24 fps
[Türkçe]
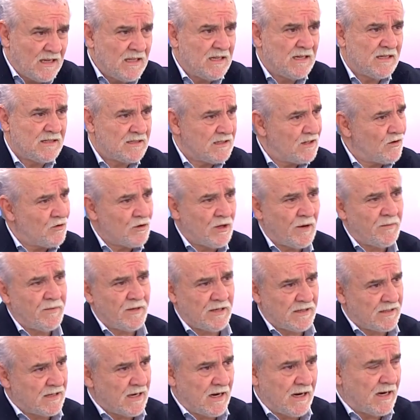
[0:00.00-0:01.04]
Gelirse
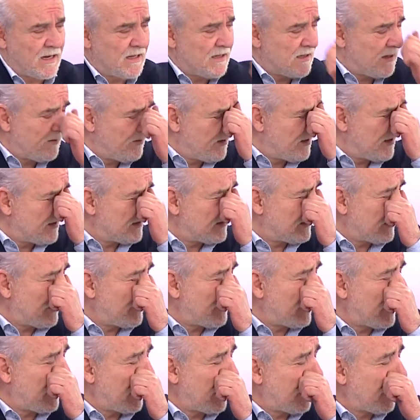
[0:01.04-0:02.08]
olabilir,
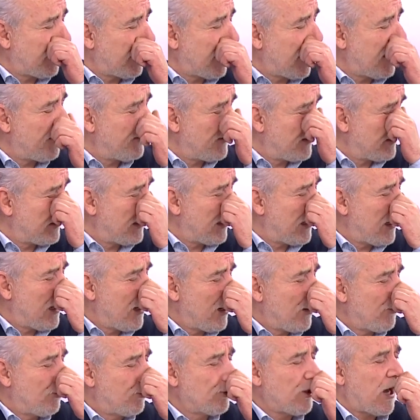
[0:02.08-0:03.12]
değerlendirebilirsin ama gelmedi.
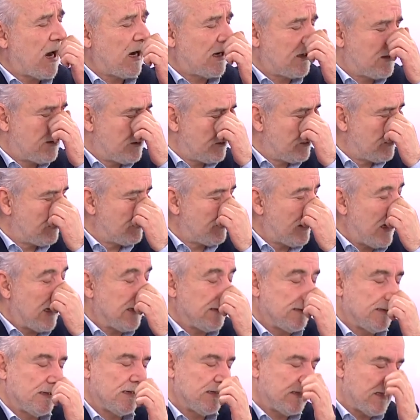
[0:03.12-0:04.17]
Burak
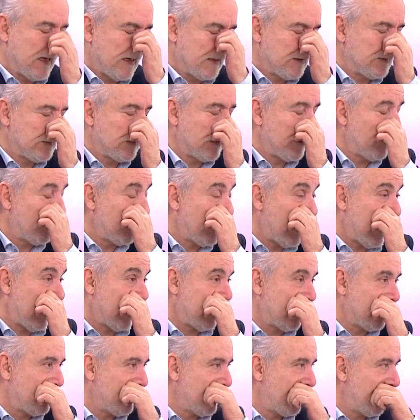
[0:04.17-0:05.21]
belki gider,
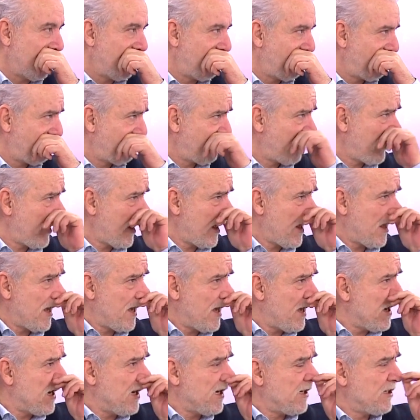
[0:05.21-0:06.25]
belki diyorum.
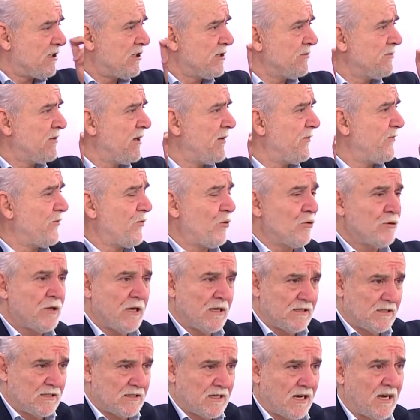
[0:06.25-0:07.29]
Şimdi
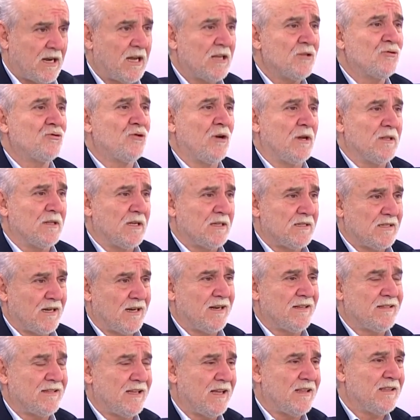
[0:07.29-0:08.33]
o da sakat şu anda.
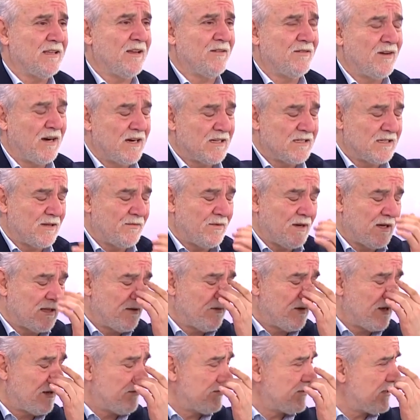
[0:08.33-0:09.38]
Sakatken devre arasında bir
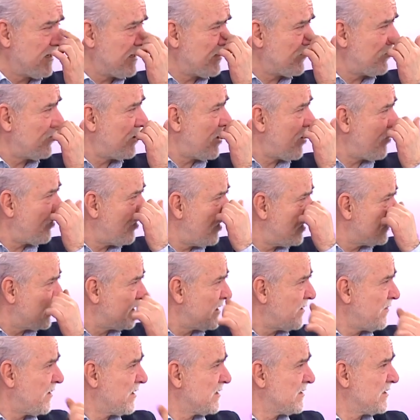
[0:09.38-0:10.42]
adamı kimseye kolay kolay
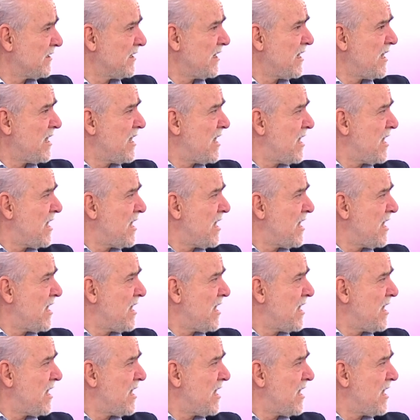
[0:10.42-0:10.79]
satamaz.